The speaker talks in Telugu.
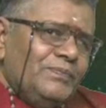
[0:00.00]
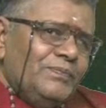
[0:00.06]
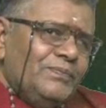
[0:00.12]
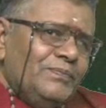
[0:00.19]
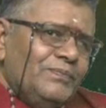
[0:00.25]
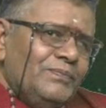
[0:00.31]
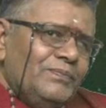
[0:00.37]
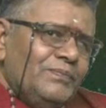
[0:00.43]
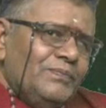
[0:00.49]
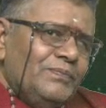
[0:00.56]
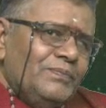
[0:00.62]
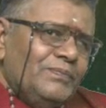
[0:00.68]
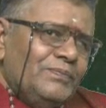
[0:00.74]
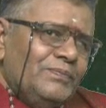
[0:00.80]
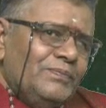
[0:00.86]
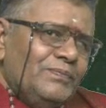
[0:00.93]
ఇప్పుడు థర్డ్
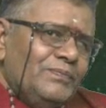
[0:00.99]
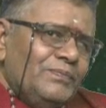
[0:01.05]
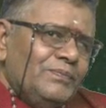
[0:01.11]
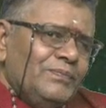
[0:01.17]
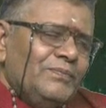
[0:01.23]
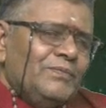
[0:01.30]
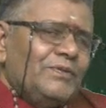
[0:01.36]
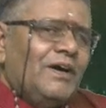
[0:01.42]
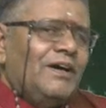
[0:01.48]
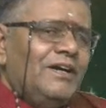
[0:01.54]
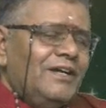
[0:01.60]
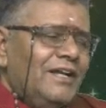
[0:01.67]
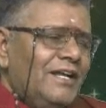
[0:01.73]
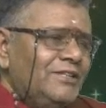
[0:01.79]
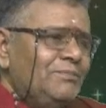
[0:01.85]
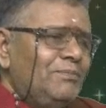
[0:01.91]
క్లాస్ అండి థర్డ్
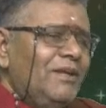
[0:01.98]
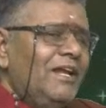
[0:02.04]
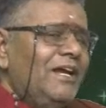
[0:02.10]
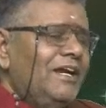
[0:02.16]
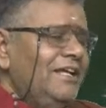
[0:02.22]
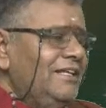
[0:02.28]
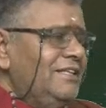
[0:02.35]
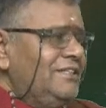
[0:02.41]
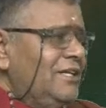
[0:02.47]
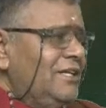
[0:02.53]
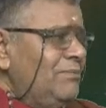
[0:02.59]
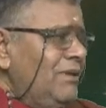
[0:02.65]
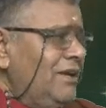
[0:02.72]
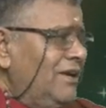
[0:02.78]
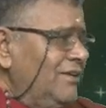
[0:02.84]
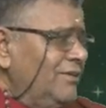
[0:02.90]
క్లాస్ పిల్లాడు చిన్న
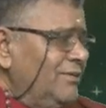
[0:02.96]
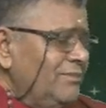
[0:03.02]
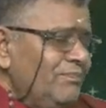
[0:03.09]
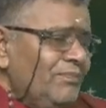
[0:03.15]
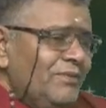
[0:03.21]
పిల్లాడు